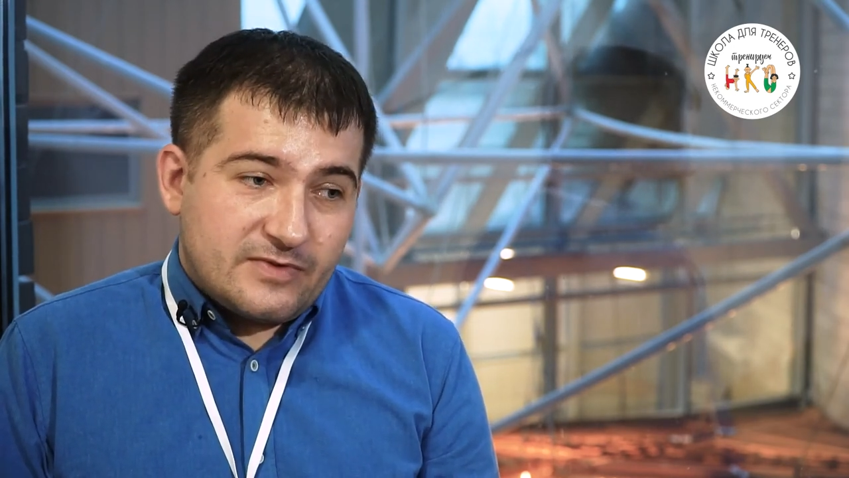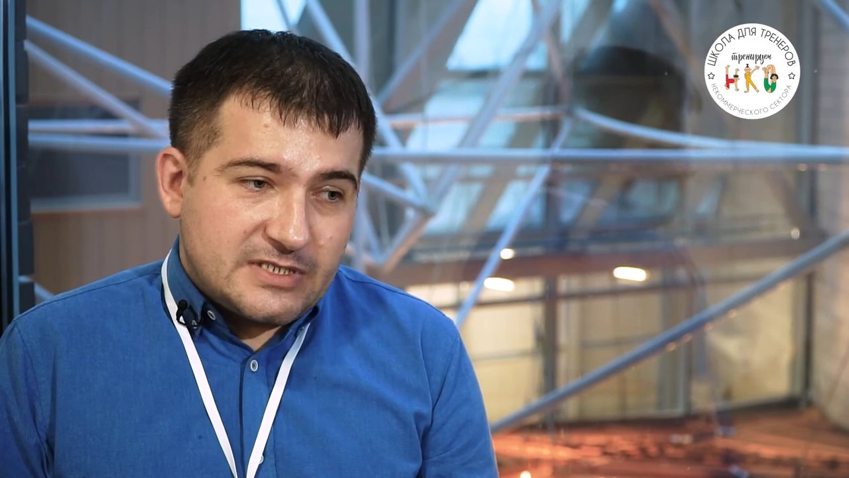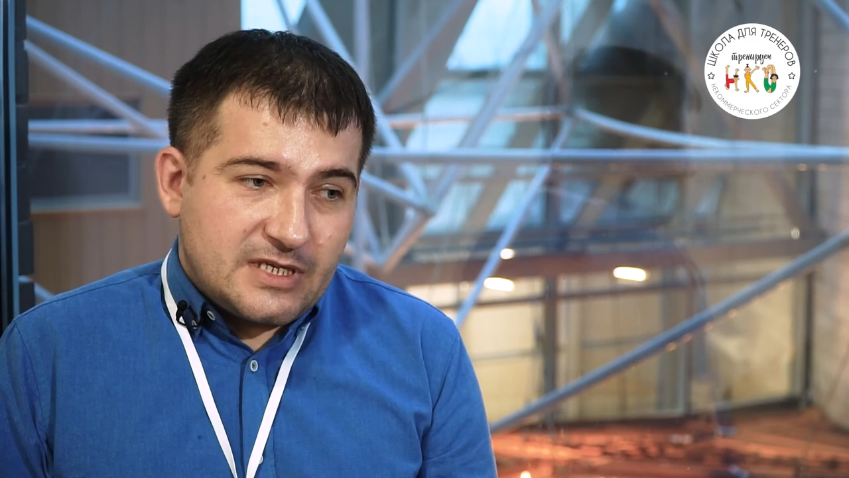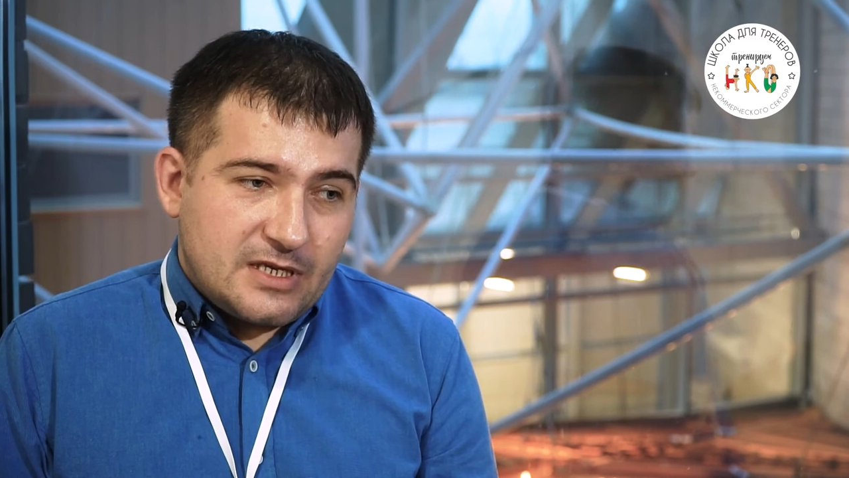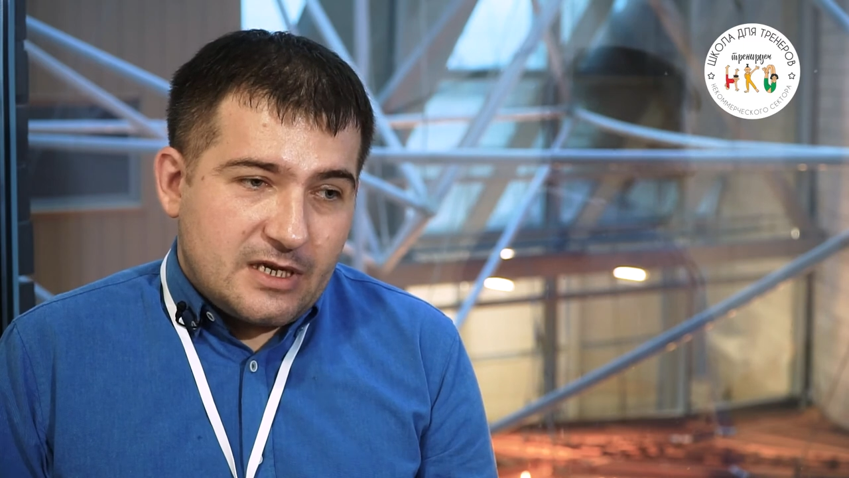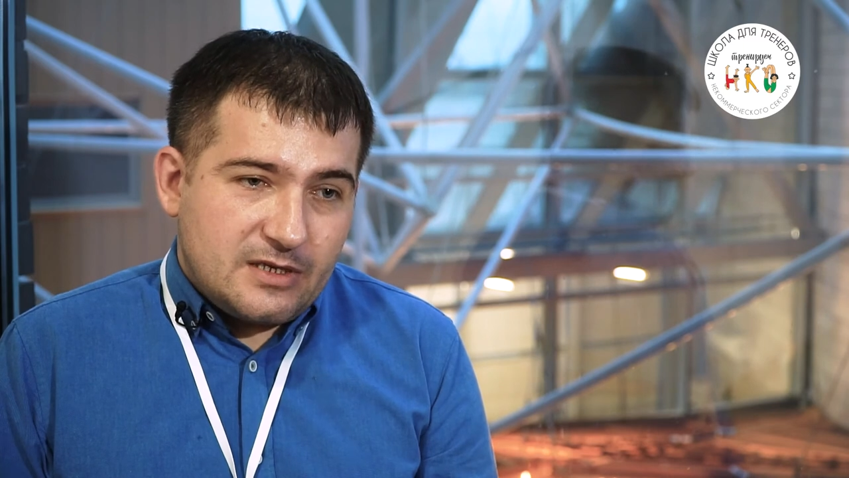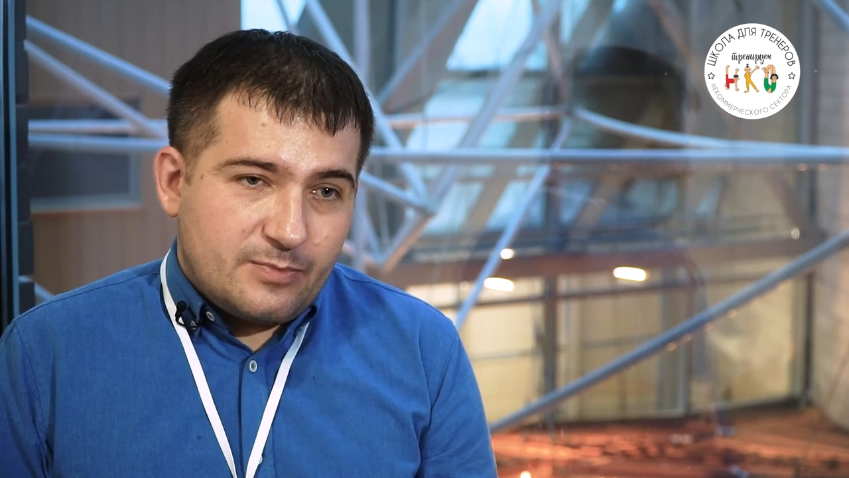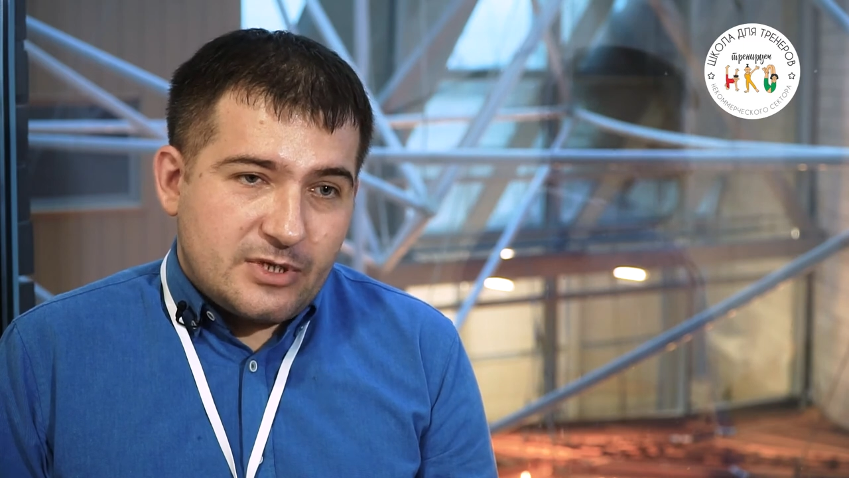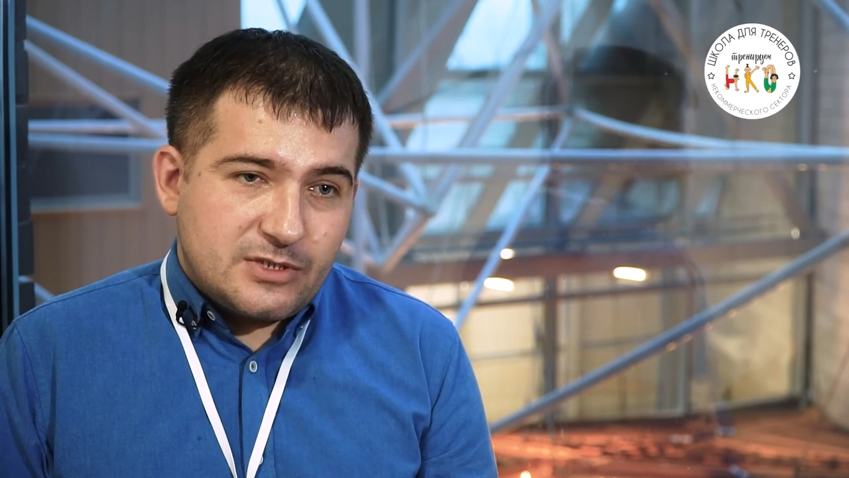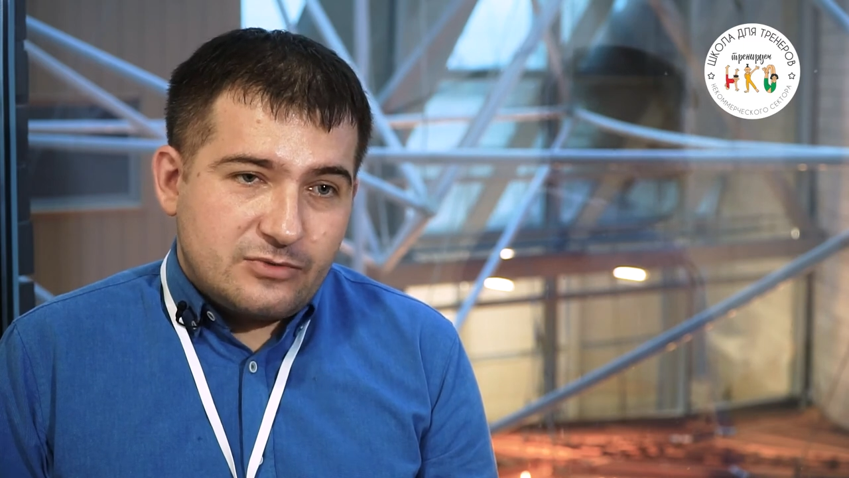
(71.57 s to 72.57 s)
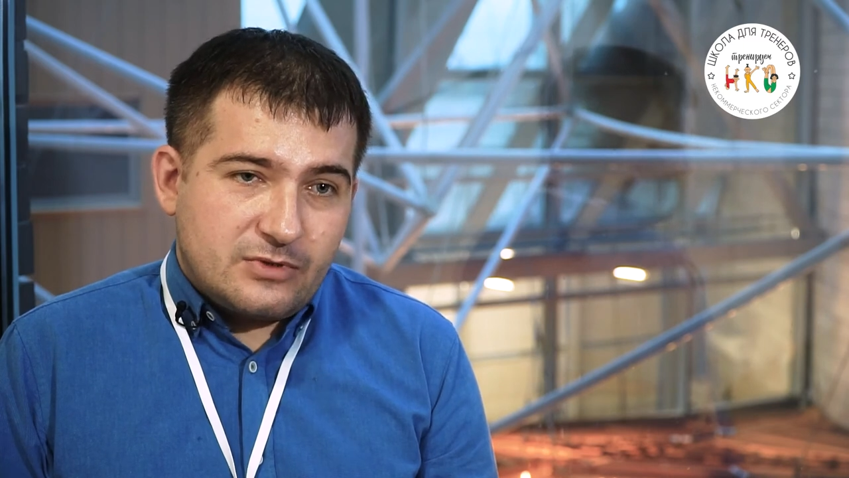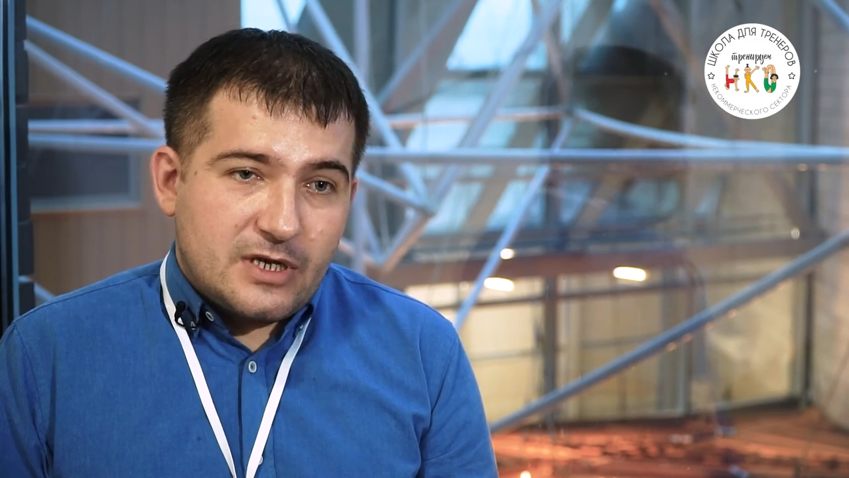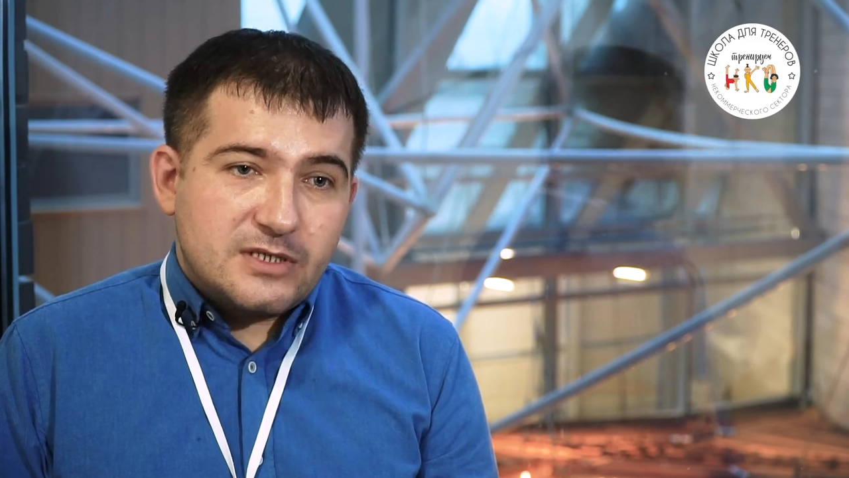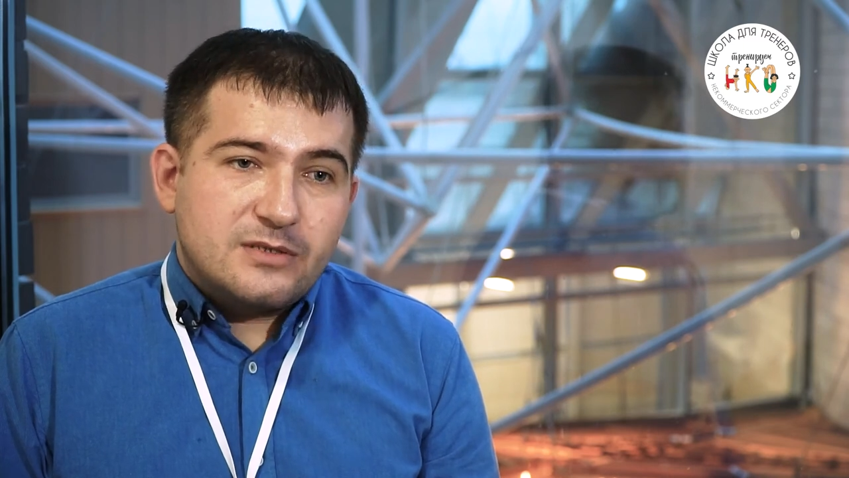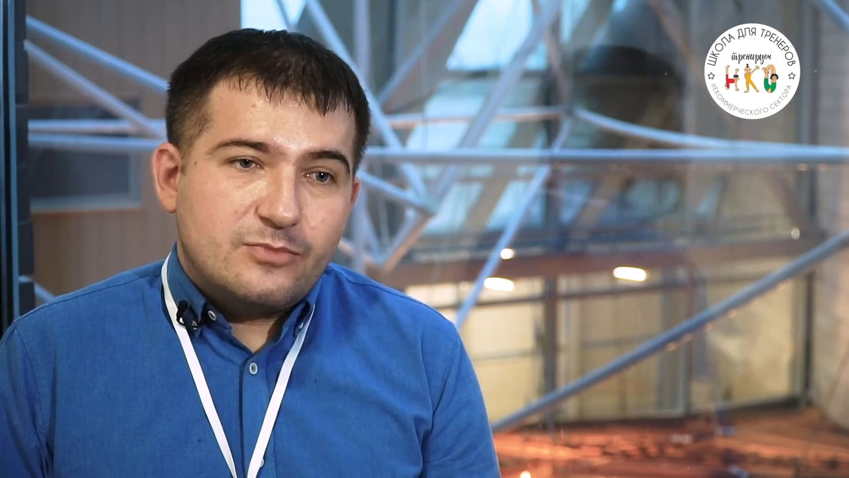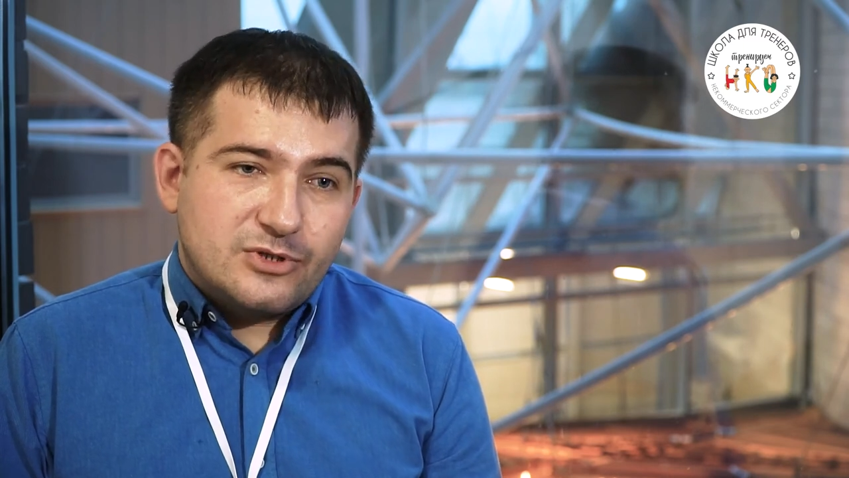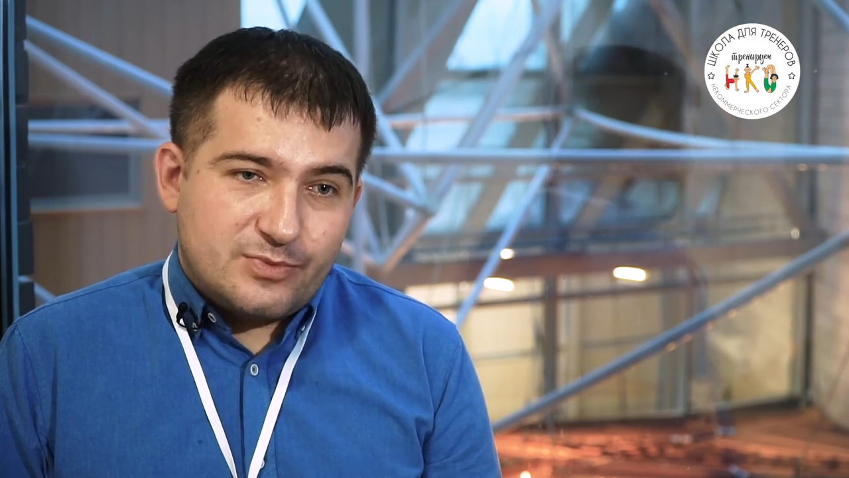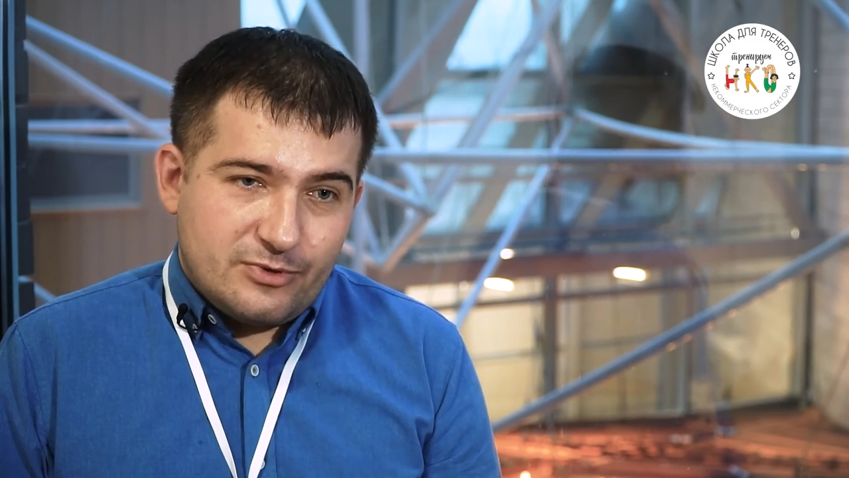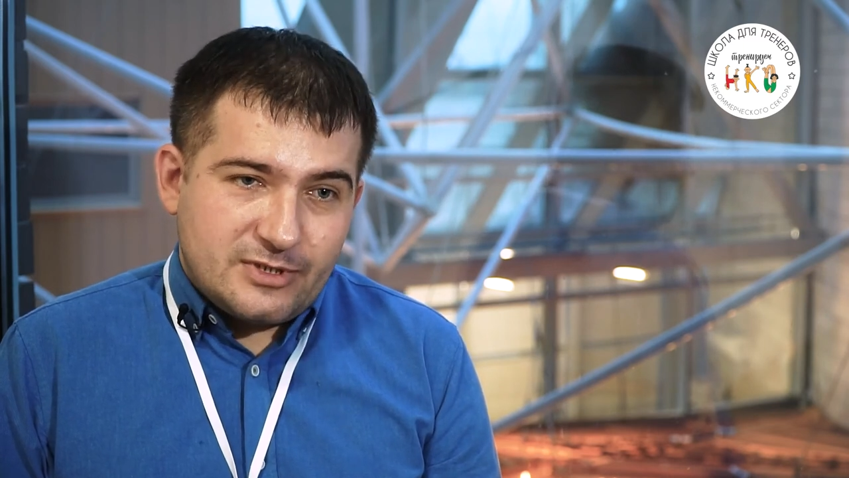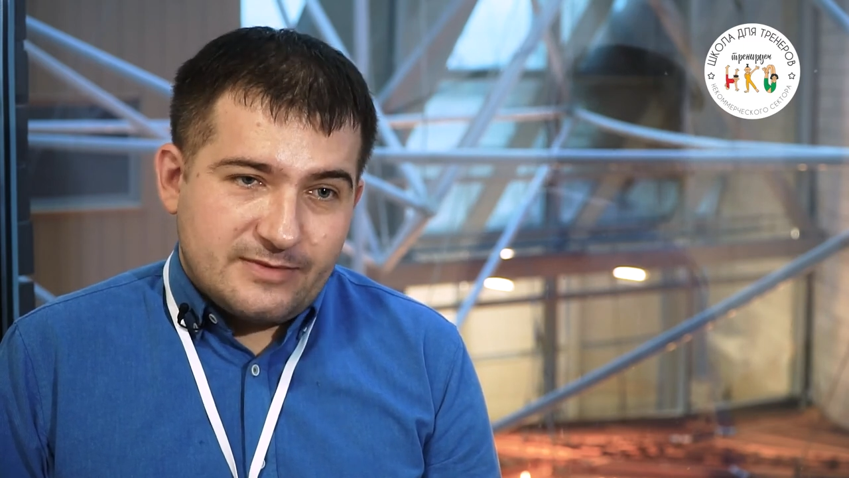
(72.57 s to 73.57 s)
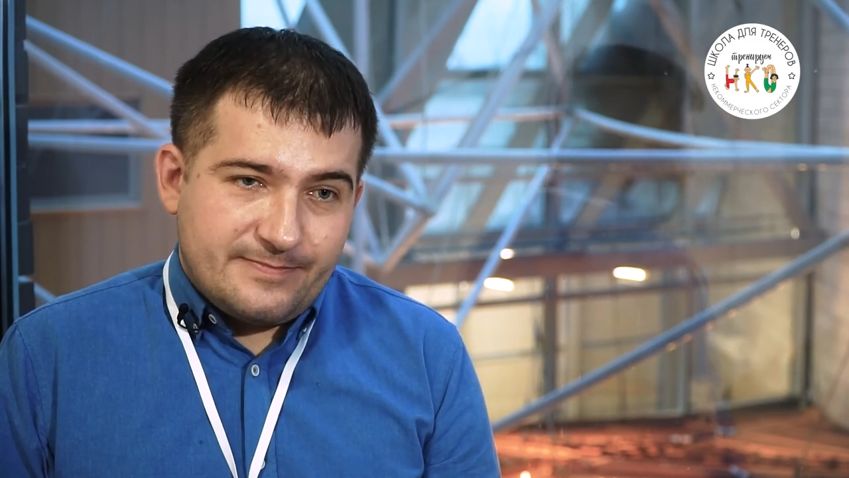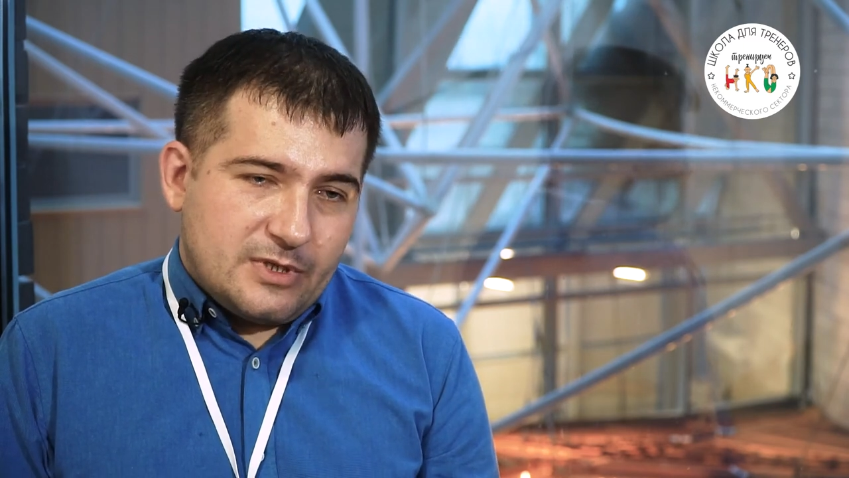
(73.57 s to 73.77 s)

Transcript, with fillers: твои знания, они принесут гораздо больше пользы.